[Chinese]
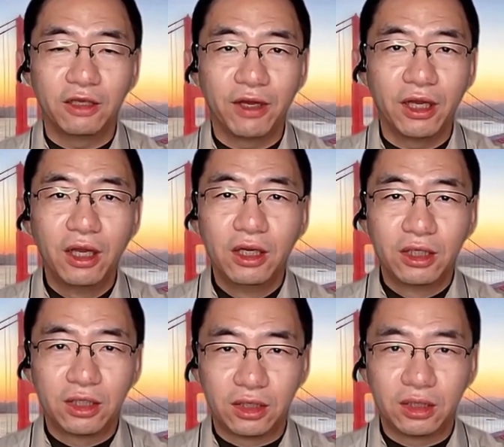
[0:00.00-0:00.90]
因为
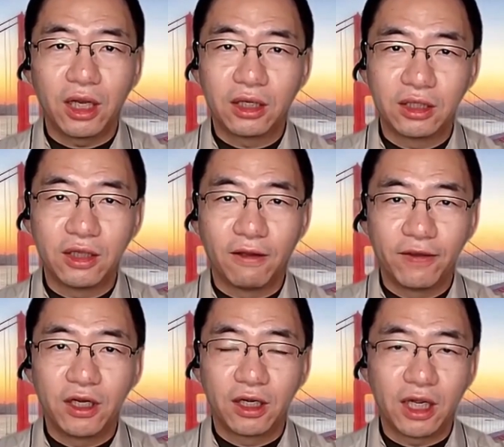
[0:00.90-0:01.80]
实在是一件
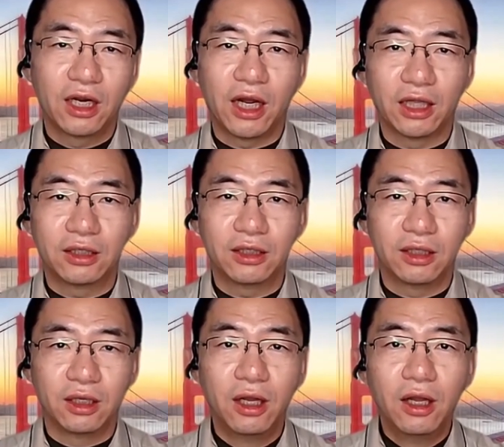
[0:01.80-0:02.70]
非常尴尬的
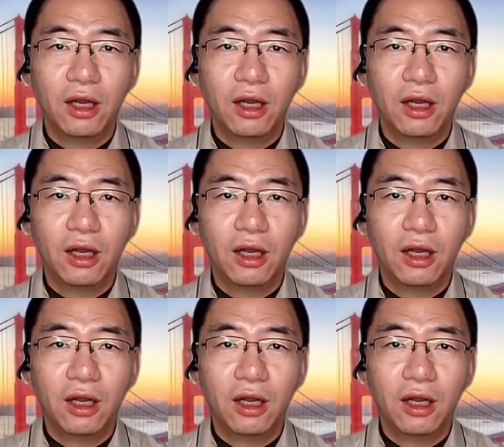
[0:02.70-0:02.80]
事情。